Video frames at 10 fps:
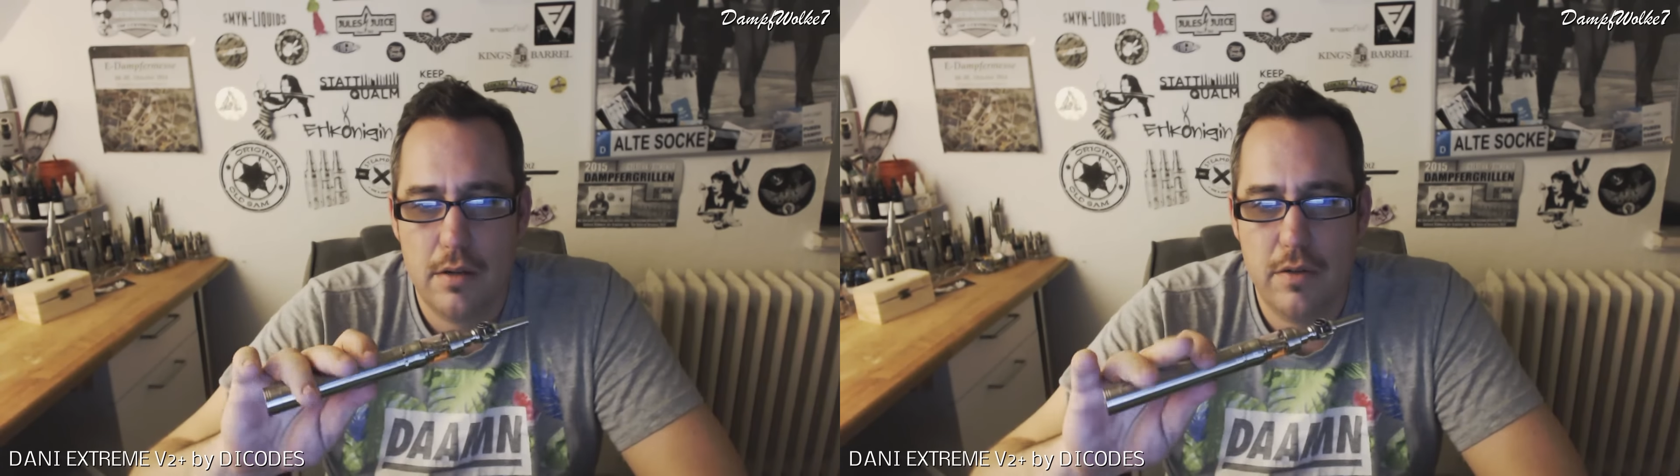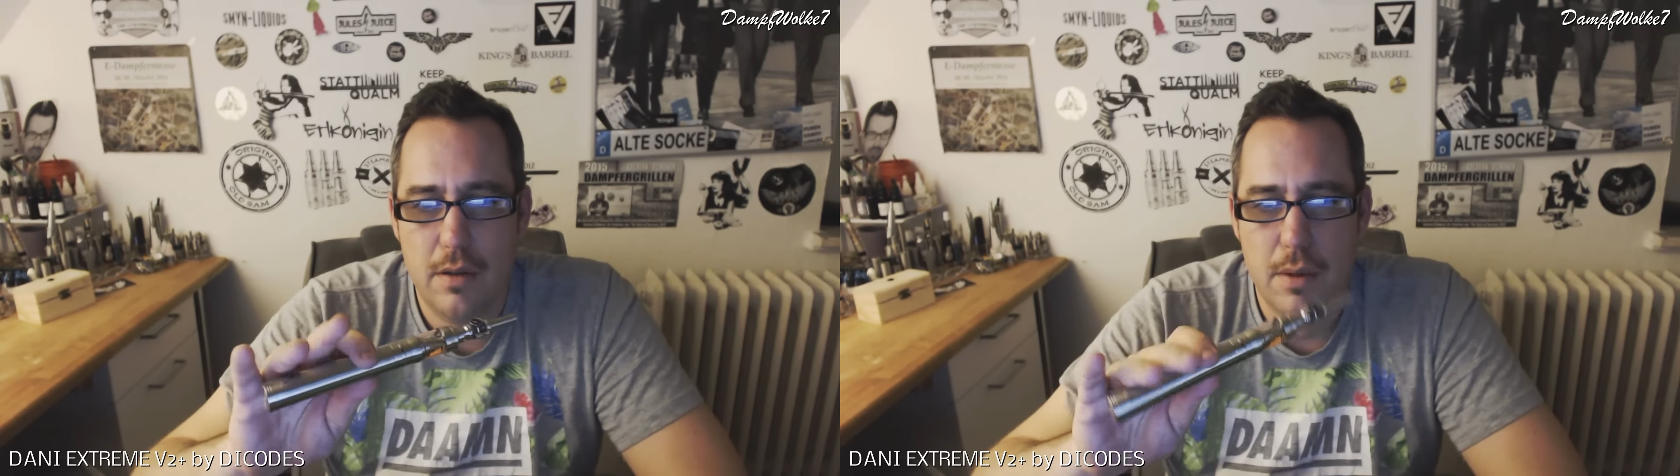
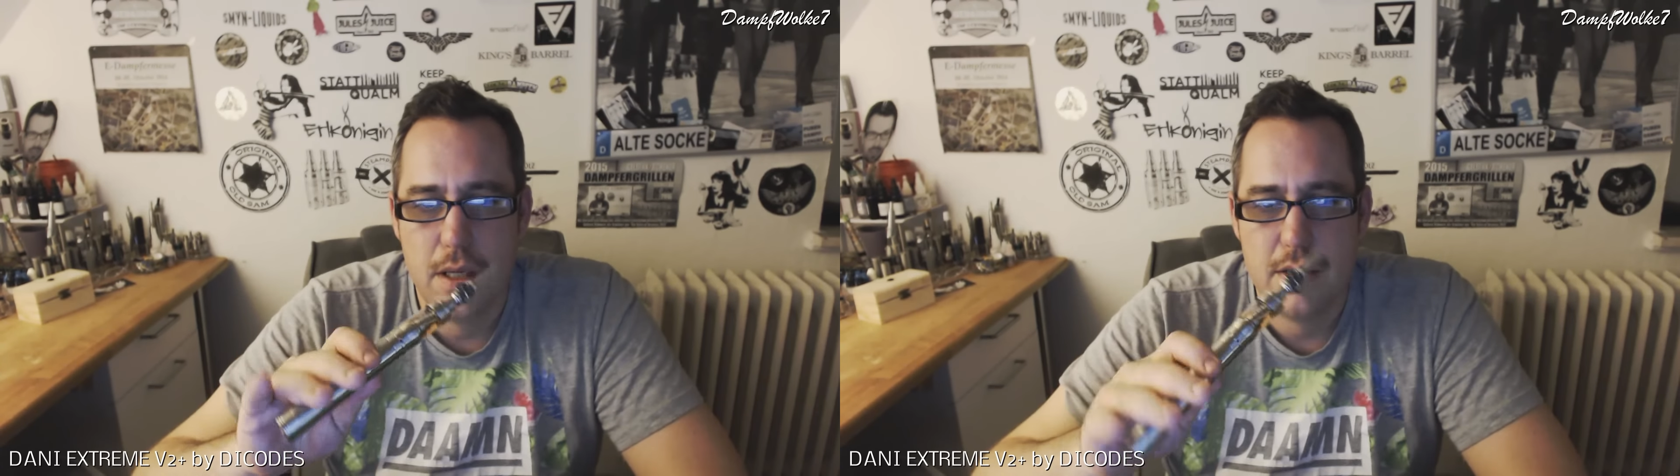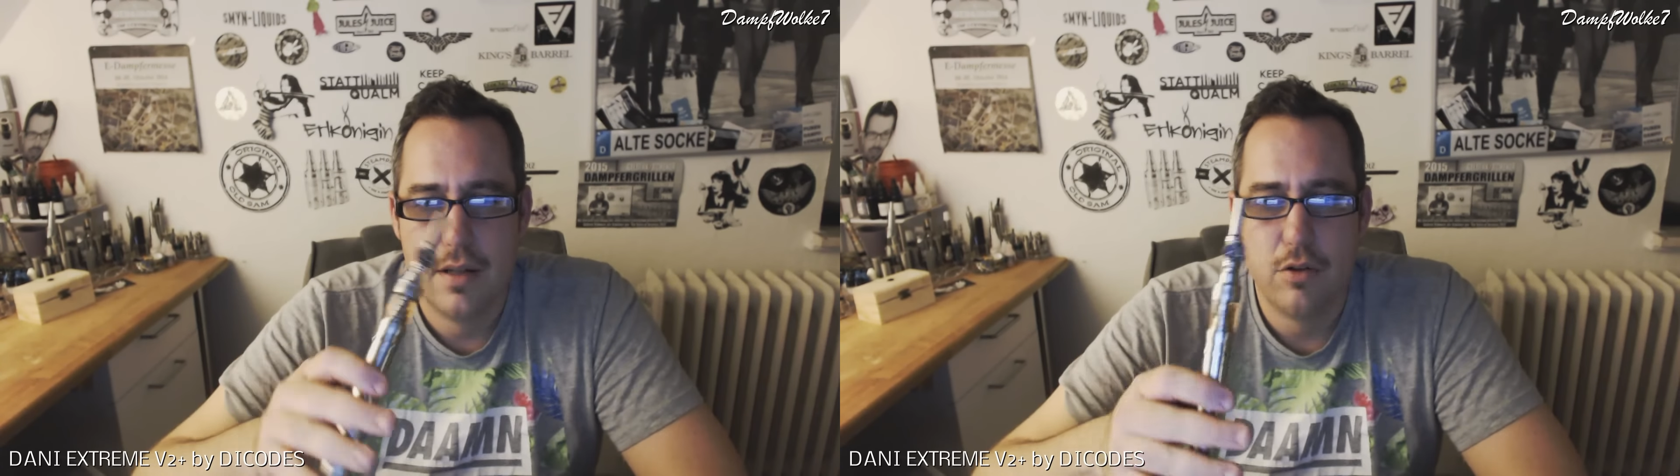findet
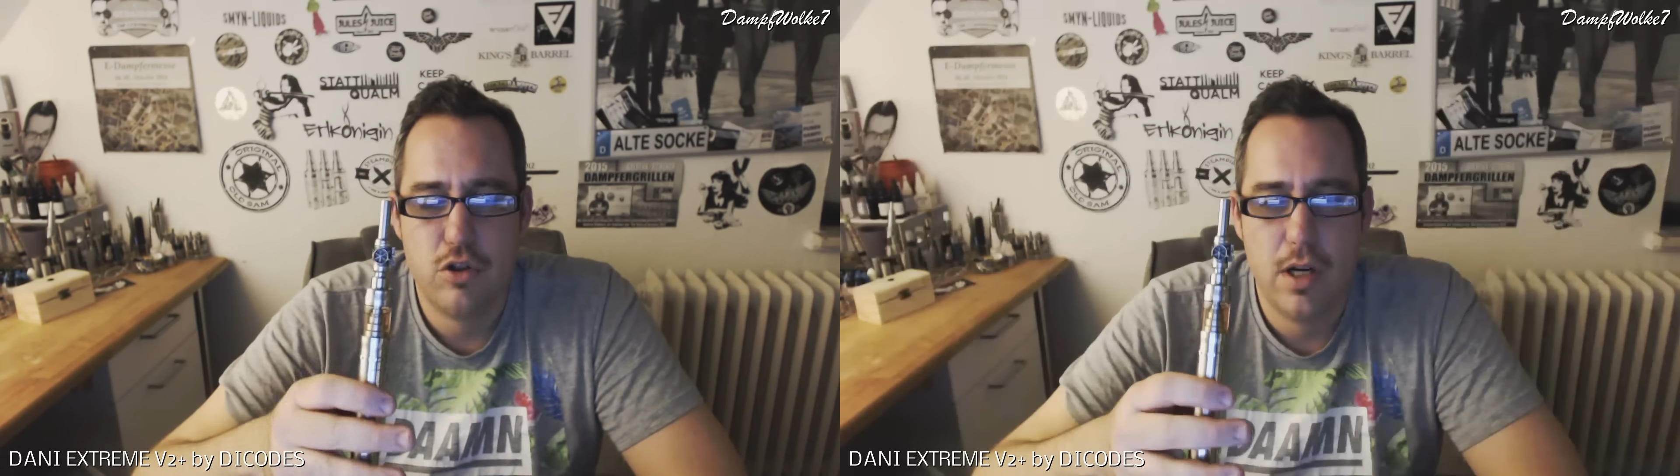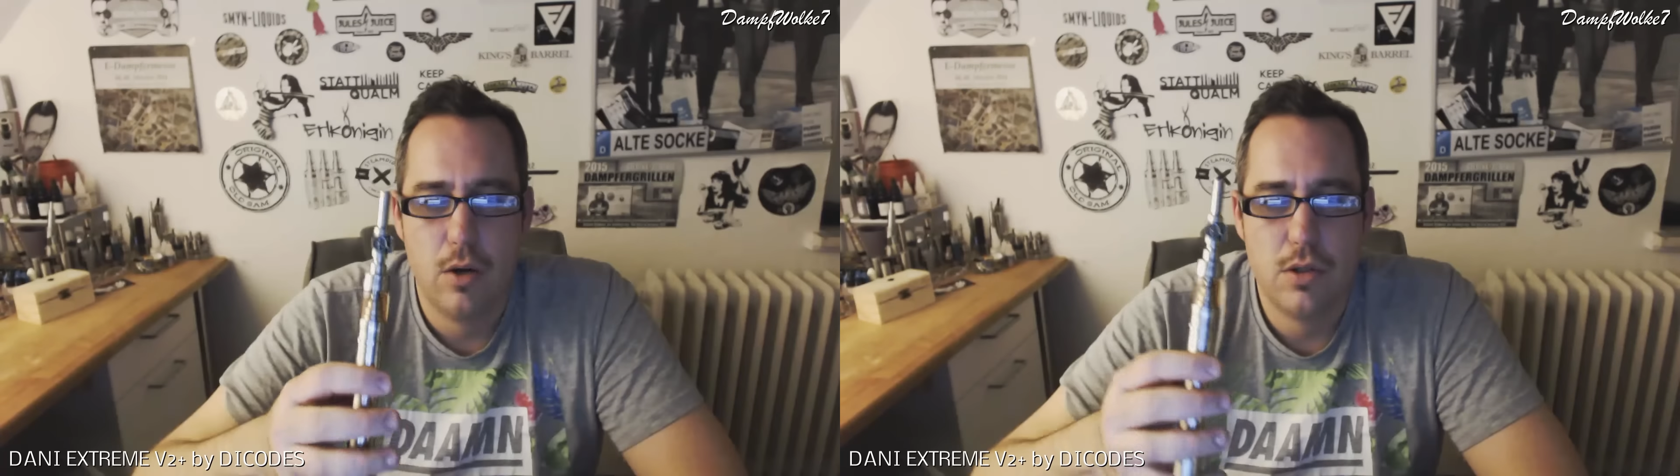man hier sehr
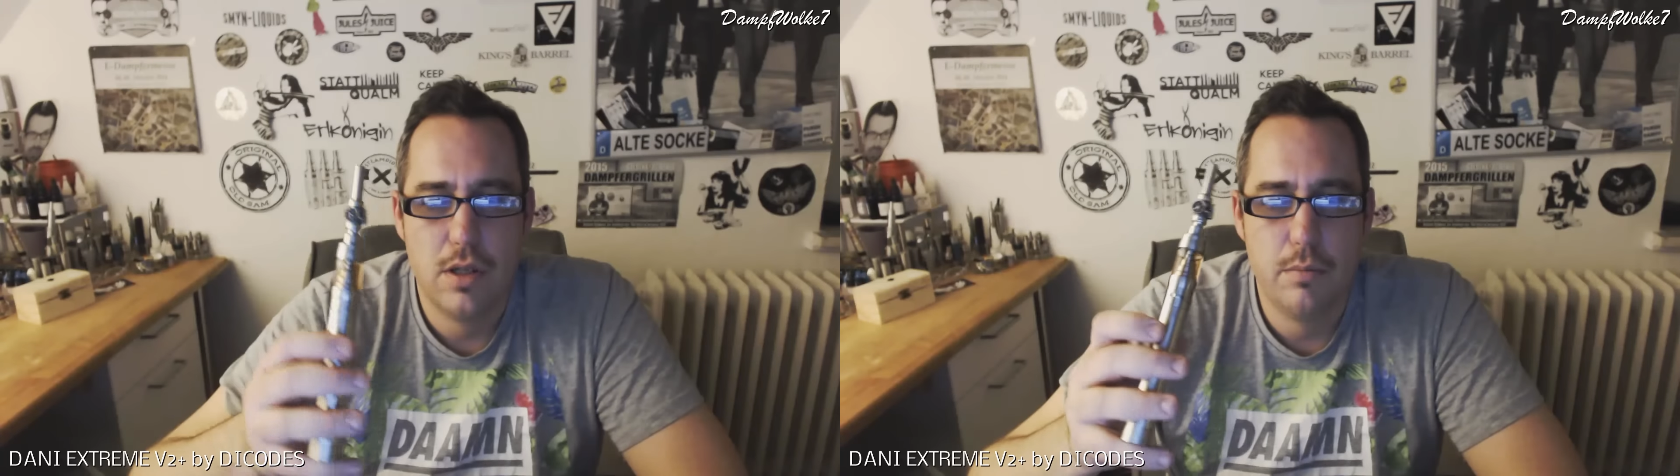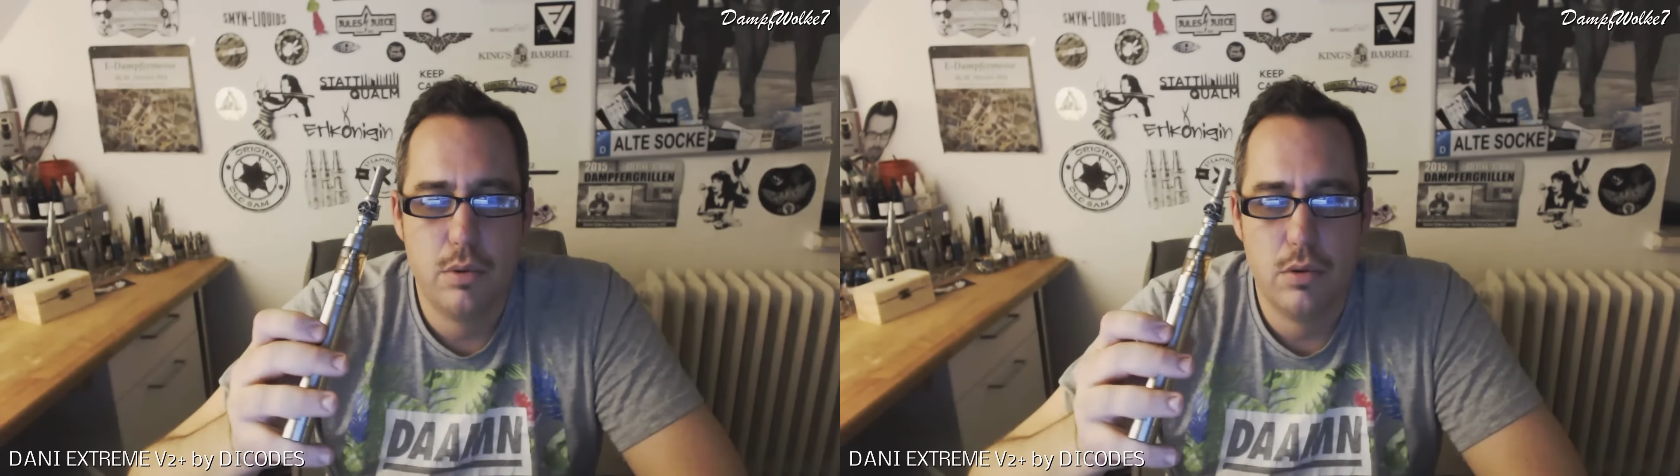schnell auch
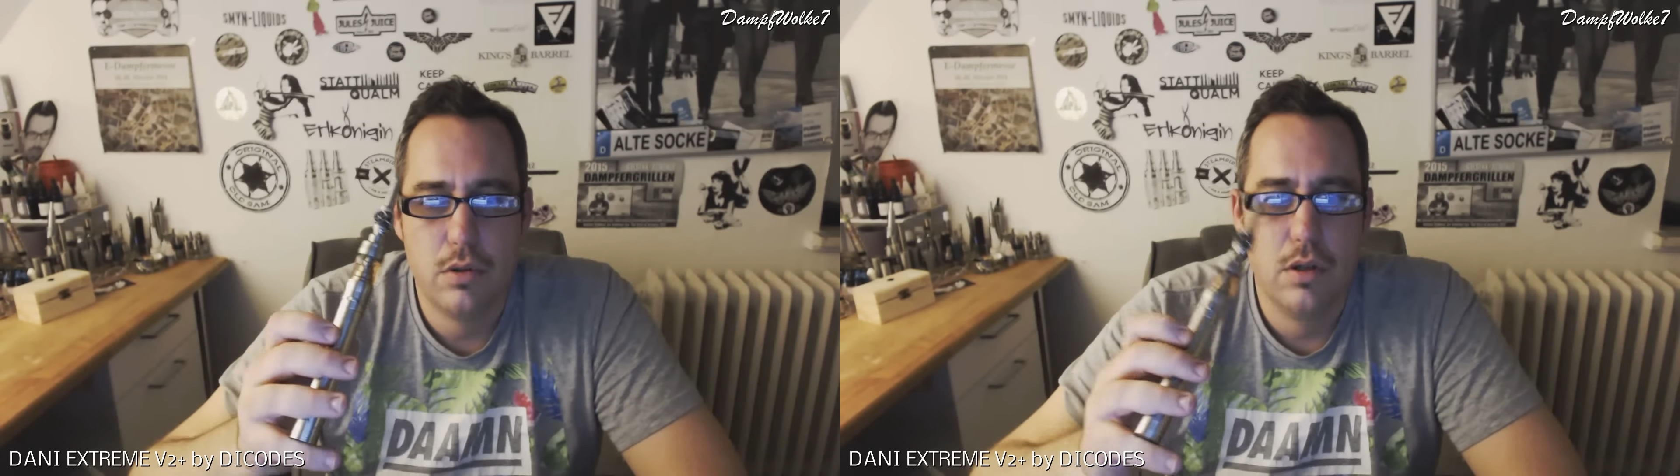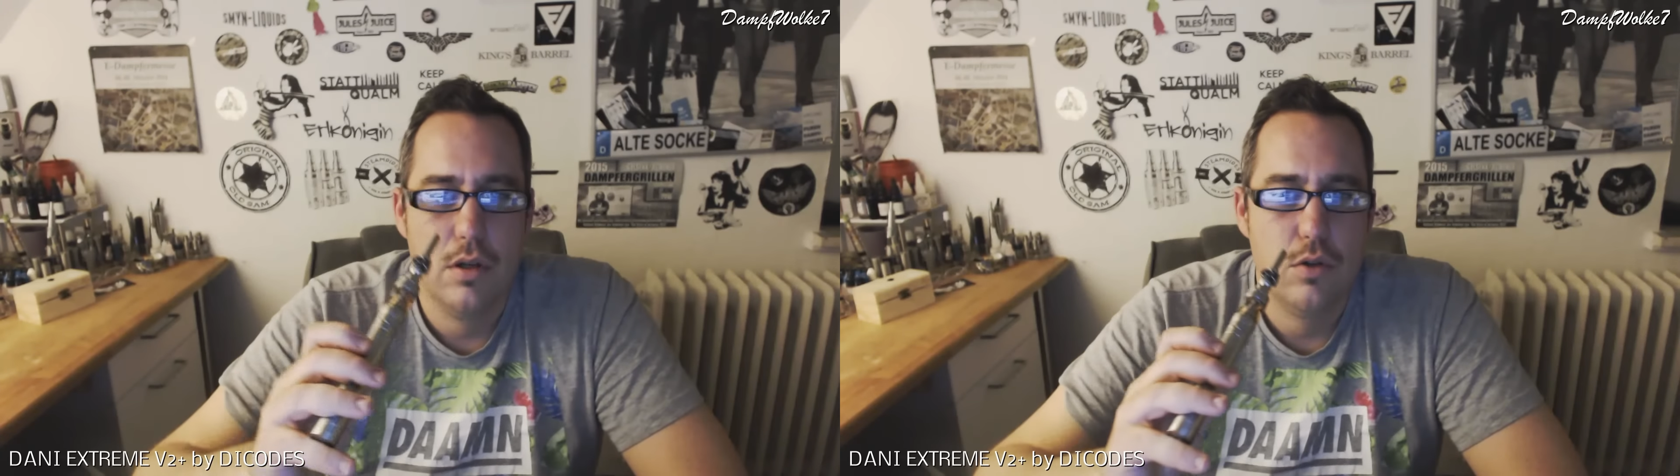den
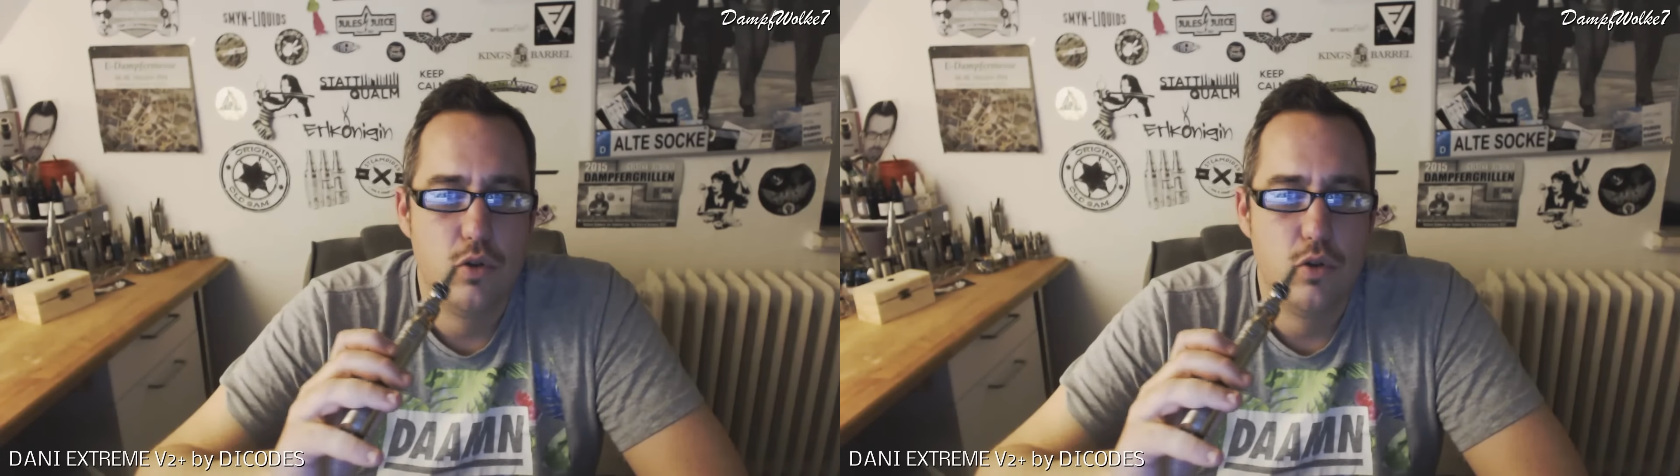Punkt